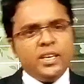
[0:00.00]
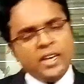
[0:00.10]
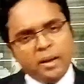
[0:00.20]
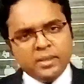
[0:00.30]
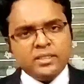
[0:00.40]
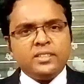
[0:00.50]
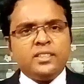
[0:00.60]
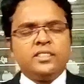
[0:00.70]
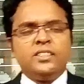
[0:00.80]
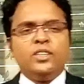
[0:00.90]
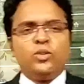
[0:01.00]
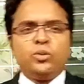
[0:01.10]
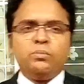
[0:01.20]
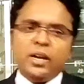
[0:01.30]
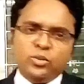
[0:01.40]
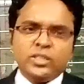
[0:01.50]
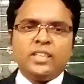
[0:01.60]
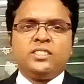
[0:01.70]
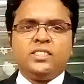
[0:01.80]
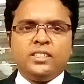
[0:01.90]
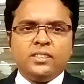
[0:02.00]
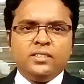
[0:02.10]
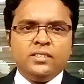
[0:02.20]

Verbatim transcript: এই আমাদের দেশে এরকম মানুষ আছে